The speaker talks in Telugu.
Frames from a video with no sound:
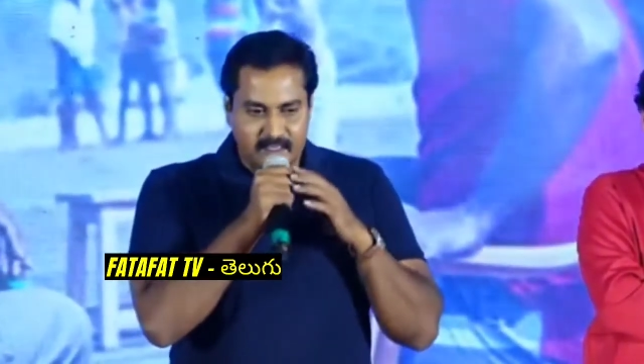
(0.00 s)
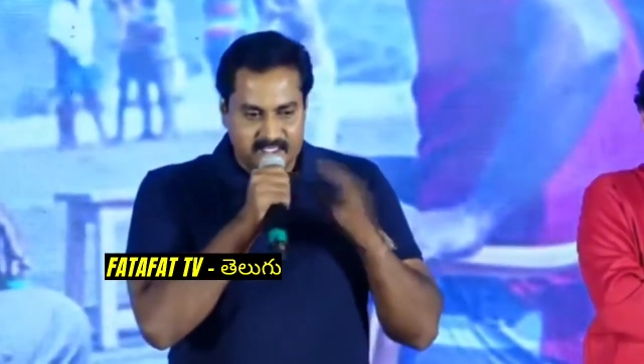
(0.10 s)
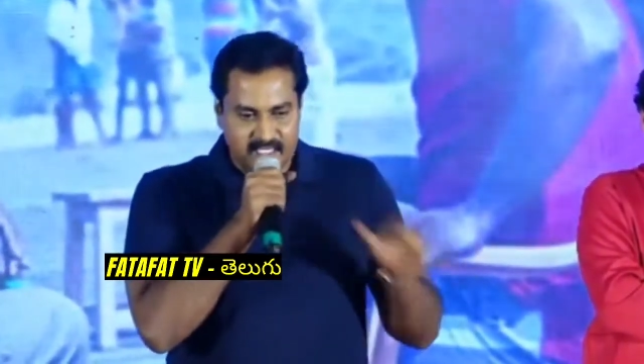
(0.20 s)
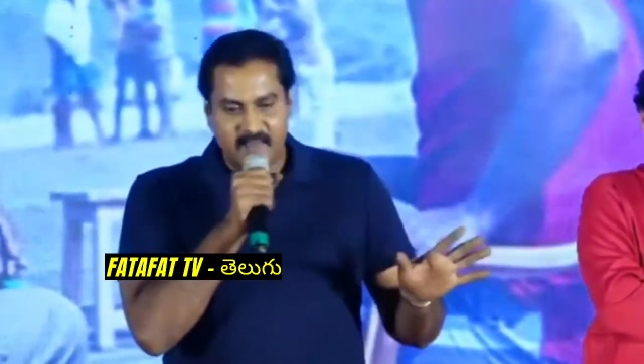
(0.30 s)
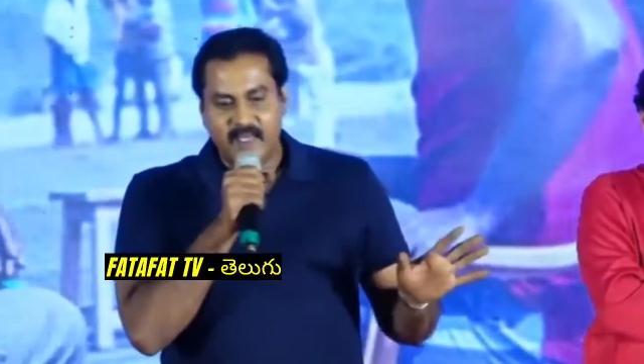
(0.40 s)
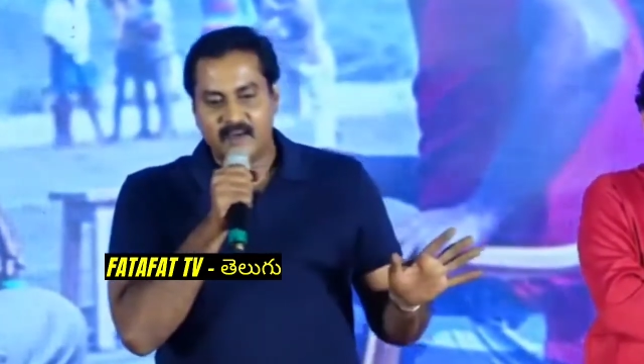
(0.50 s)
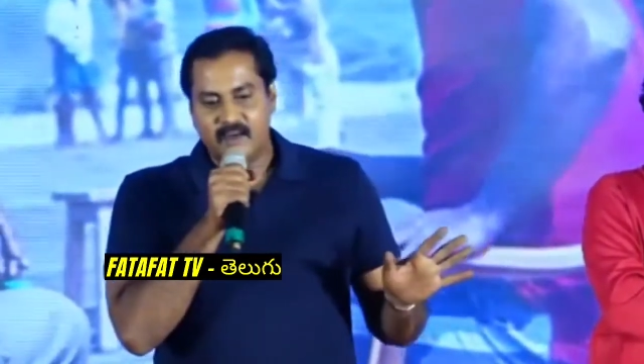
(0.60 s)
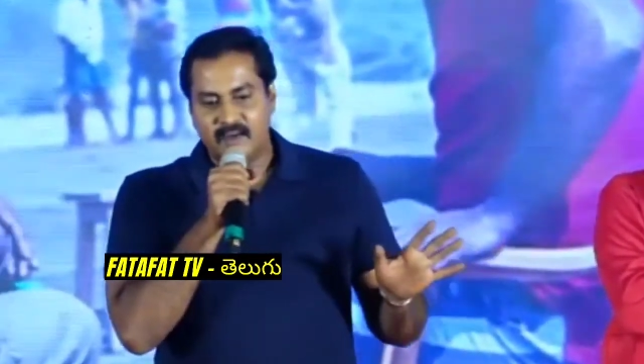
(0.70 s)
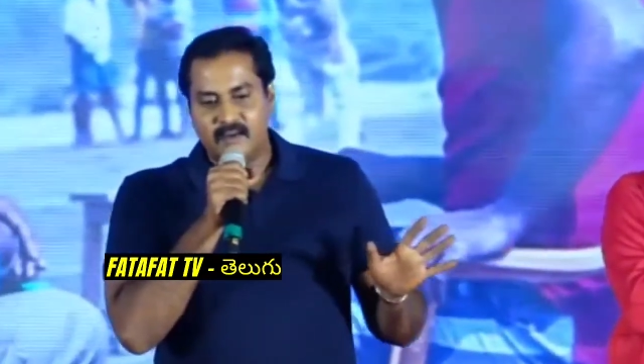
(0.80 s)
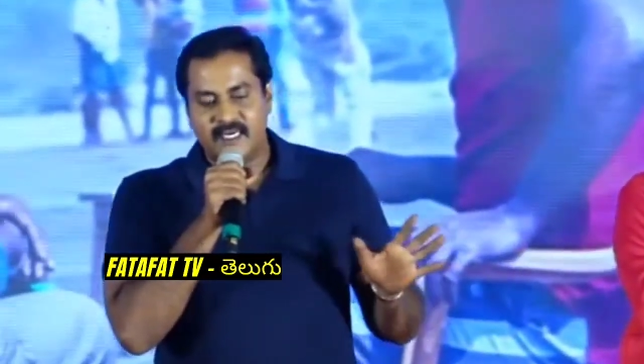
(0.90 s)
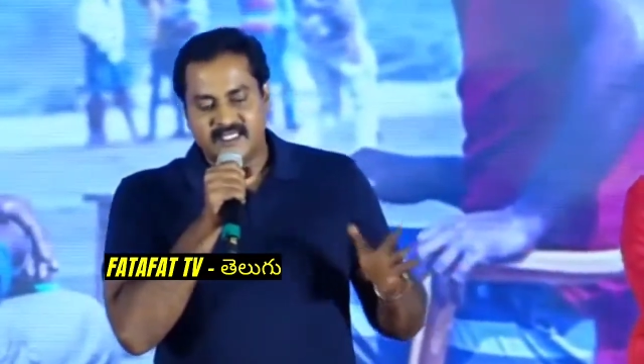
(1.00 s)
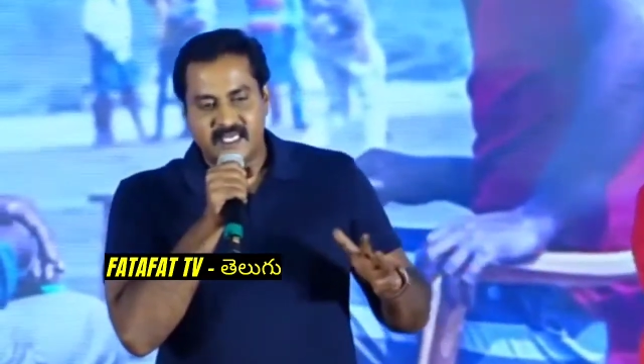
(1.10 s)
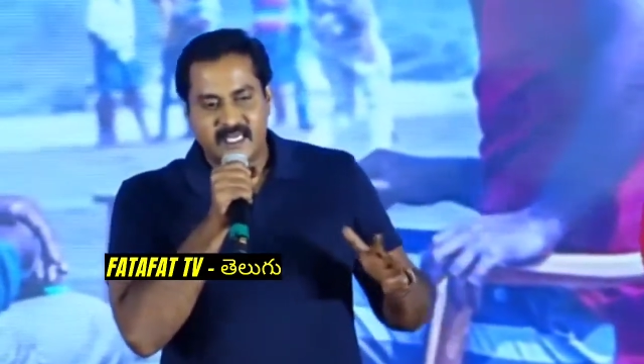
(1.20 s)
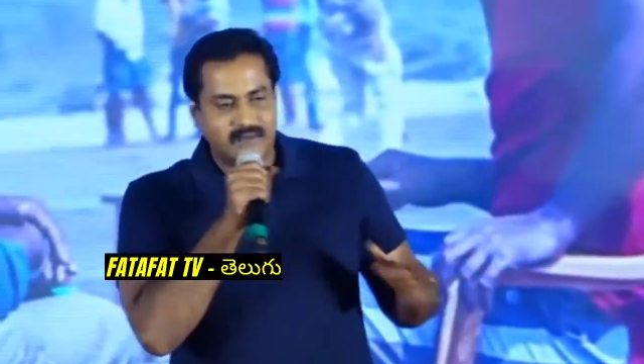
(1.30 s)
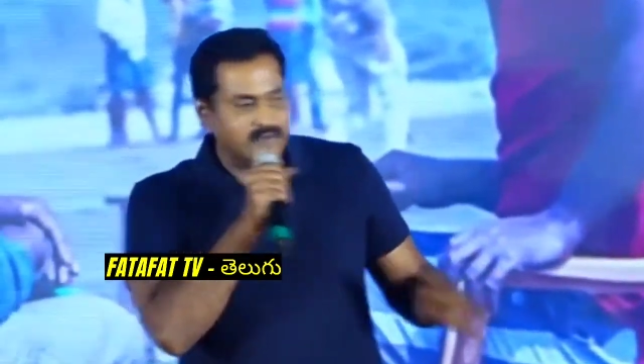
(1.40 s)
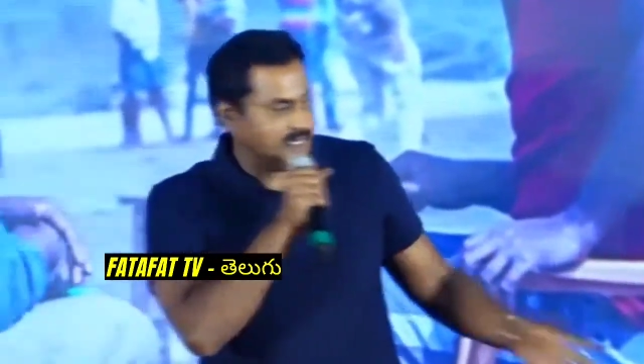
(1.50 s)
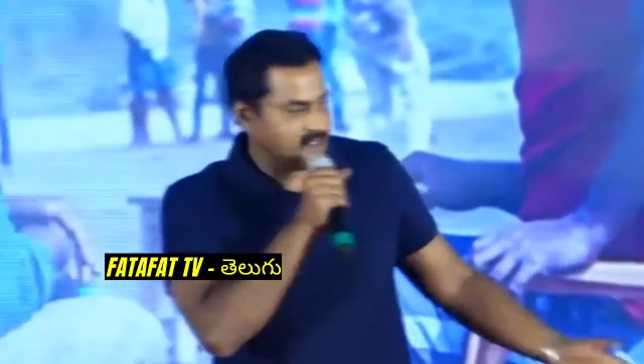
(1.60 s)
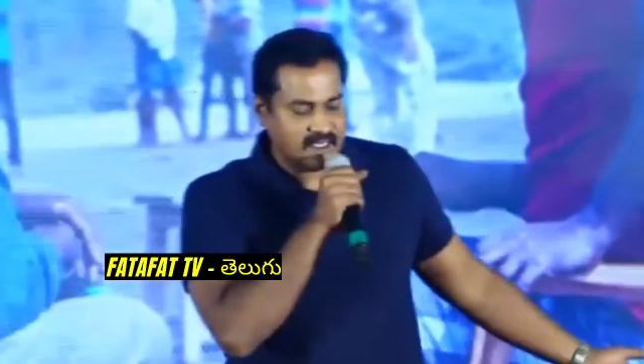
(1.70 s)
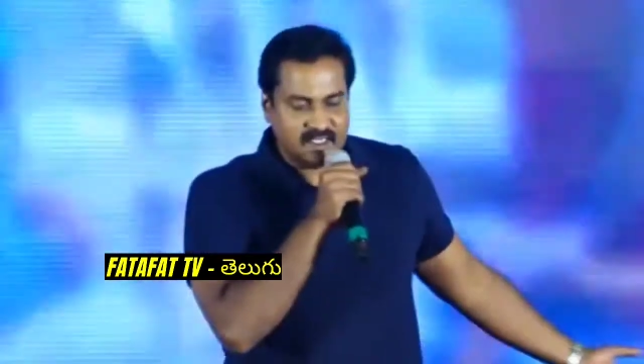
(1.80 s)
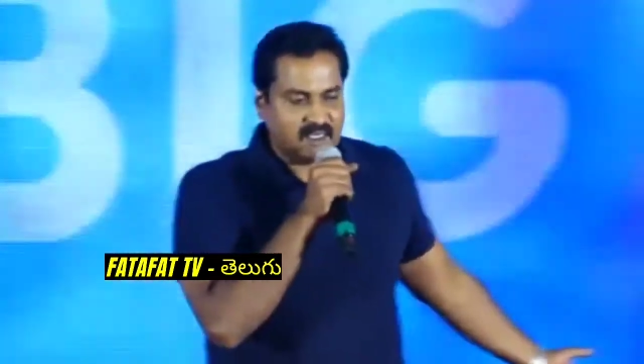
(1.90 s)
ఈ సినిమాలో నిజంగా
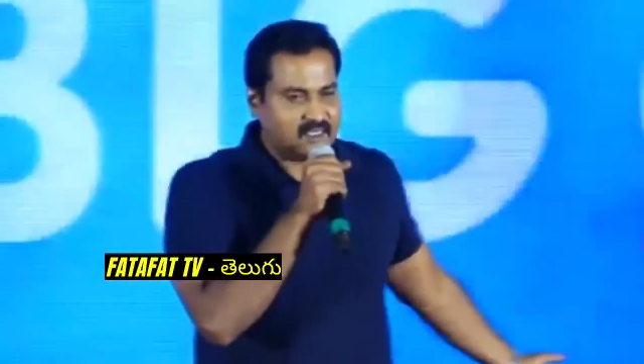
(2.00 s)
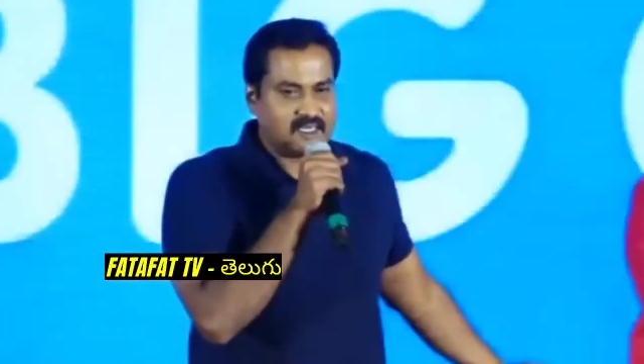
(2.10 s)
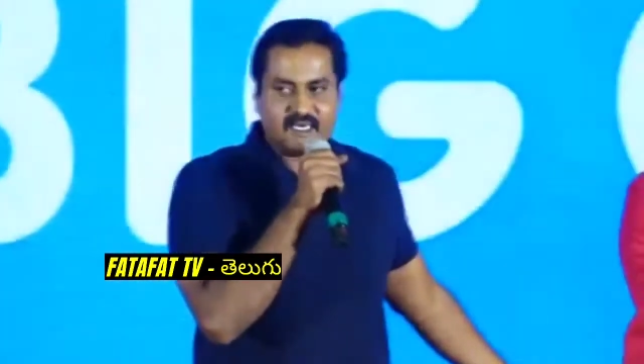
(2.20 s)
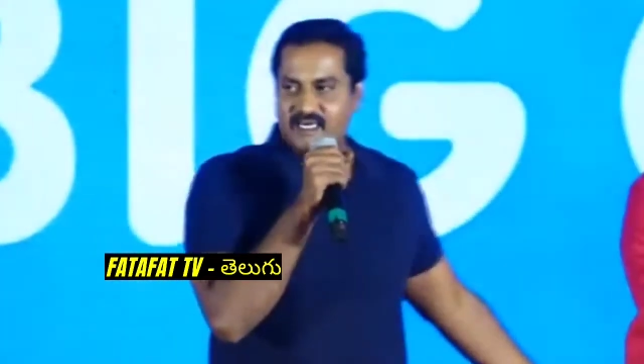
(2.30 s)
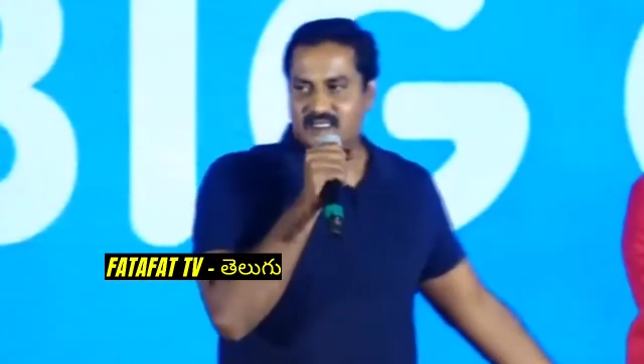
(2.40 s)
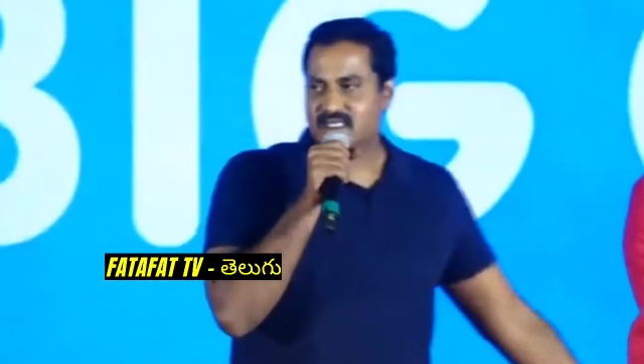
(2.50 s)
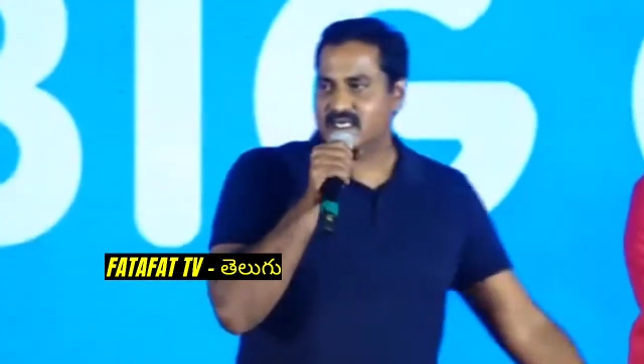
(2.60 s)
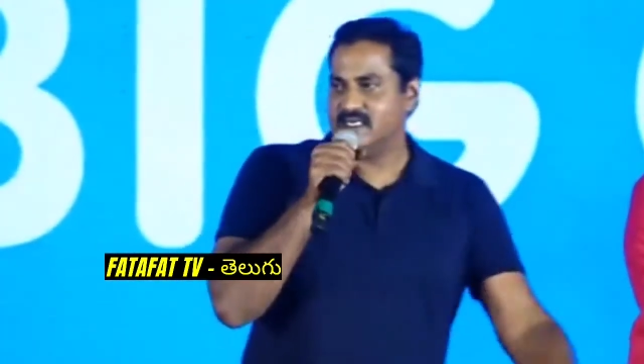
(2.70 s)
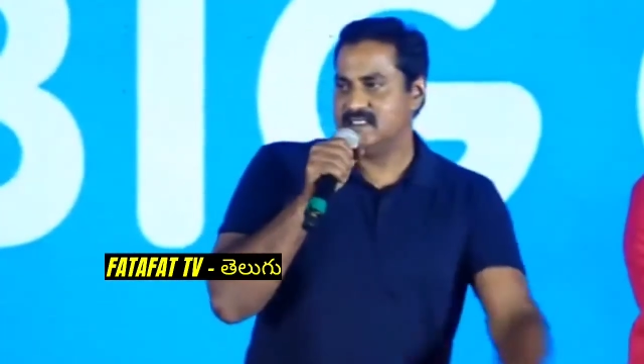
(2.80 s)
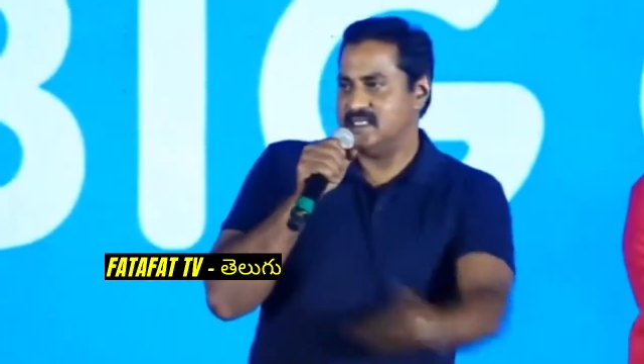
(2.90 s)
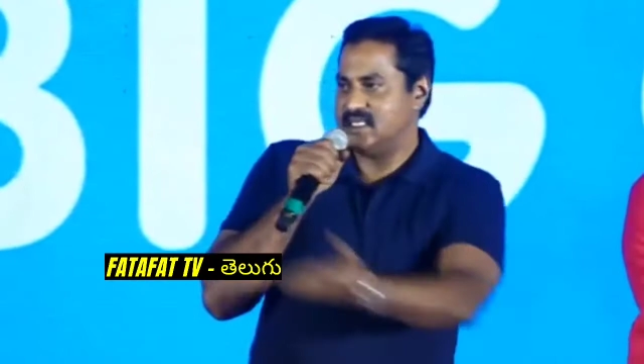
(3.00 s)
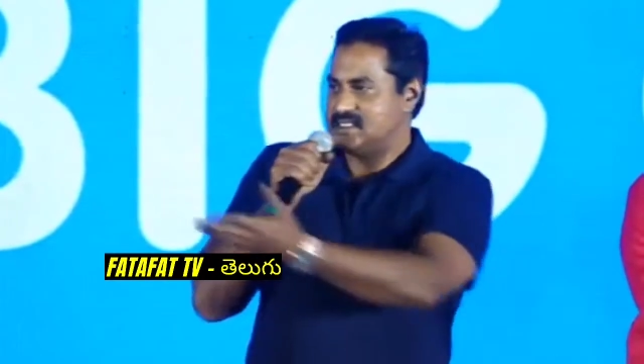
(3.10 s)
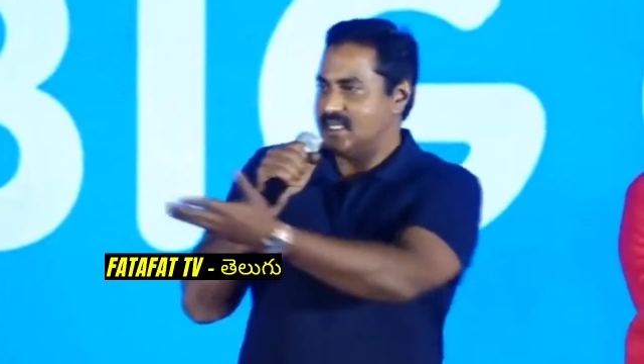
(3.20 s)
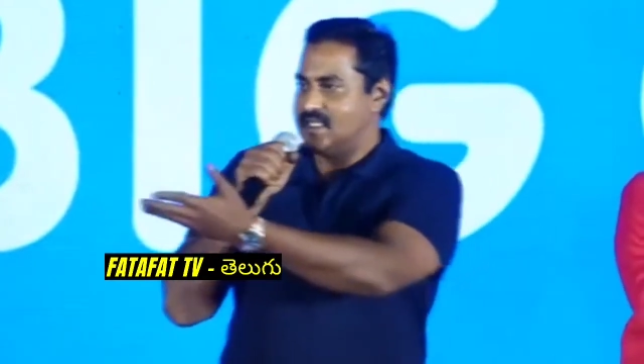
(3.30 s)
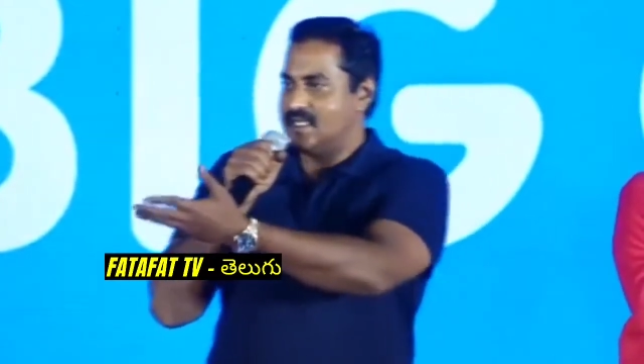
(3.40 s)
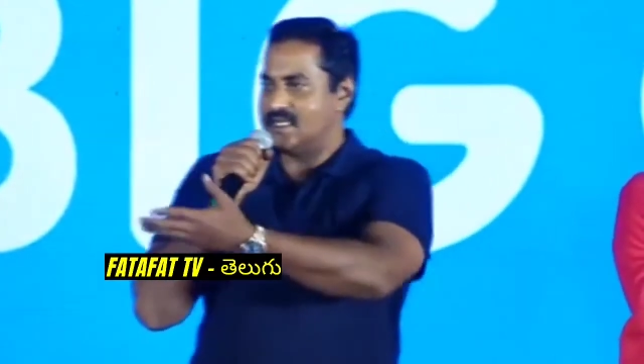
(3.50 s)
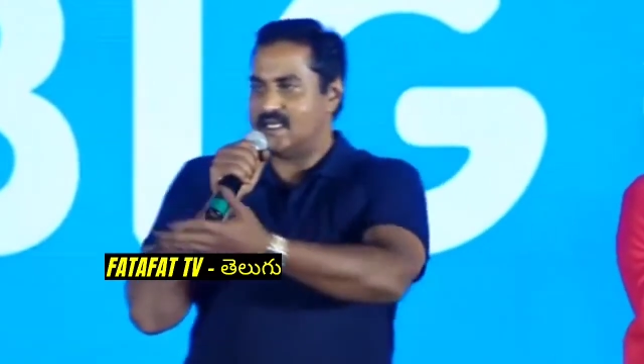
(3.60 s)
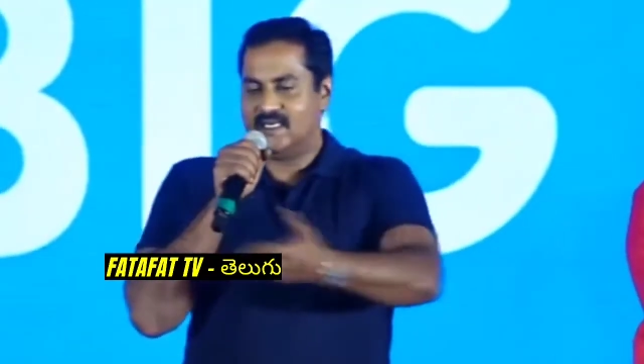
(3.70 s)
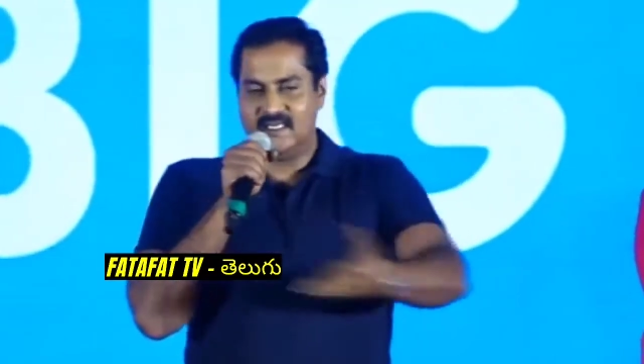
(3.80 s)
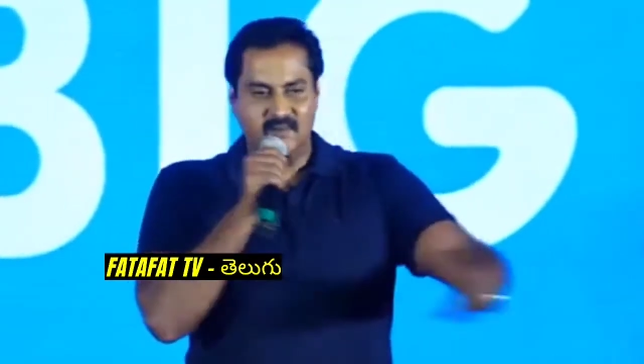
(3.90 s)
వీళ్ళందరూ ఏదో అన్నారు కానీ ఇందాక నుంచి ఎస్కేఎన్ గారు
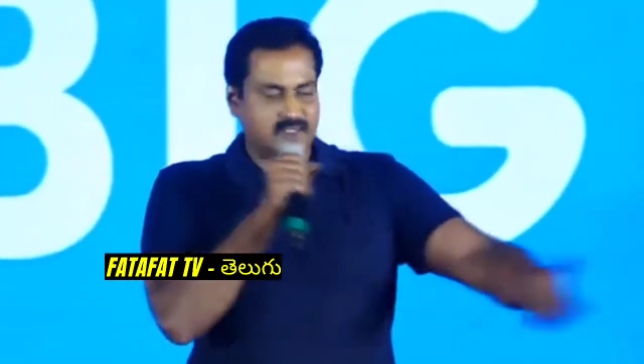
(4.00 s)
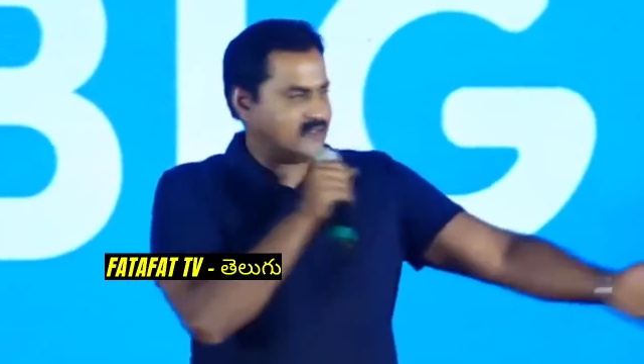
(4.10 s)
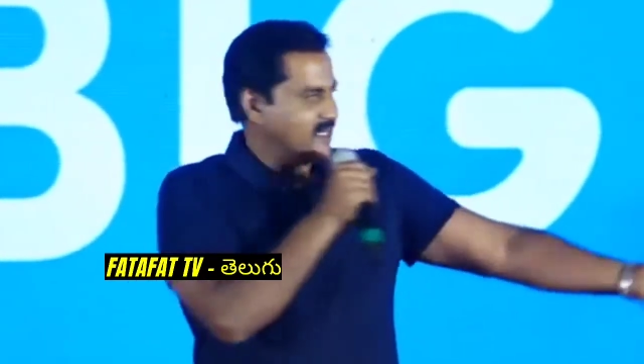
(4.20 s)
కానీ మొత్తం